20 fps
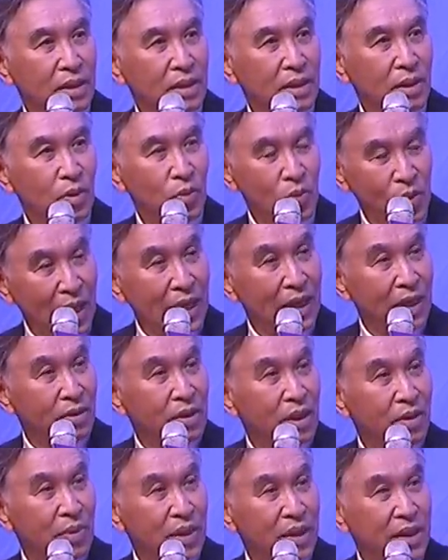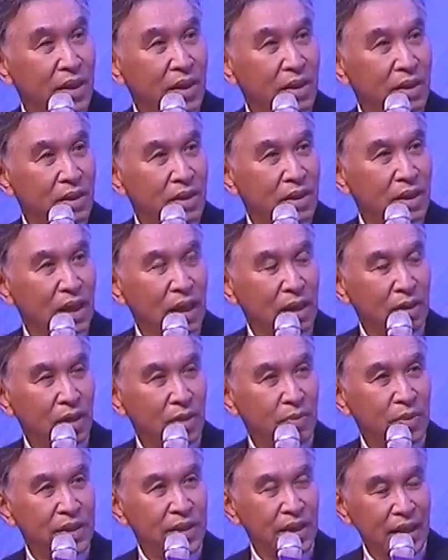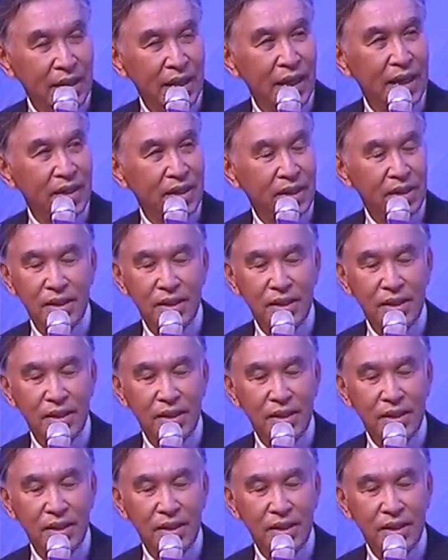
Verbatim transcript: ก็โอกาสเรายังมีเยอะเรามีชายแดน